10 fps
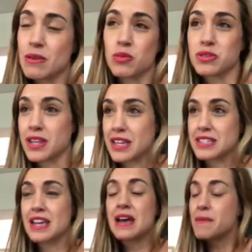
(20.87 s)

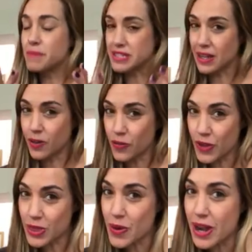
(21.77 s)
ustedes me están
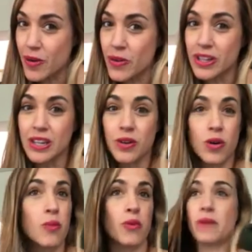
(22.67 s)
confiando algo y
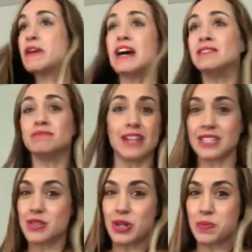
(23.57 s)
yo como una amiga
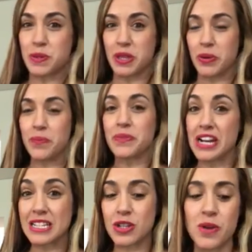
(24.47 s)
les estoy respondiendo.
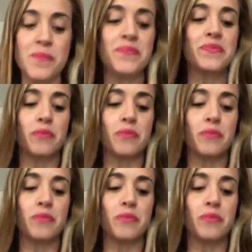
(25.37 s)
¿Listo?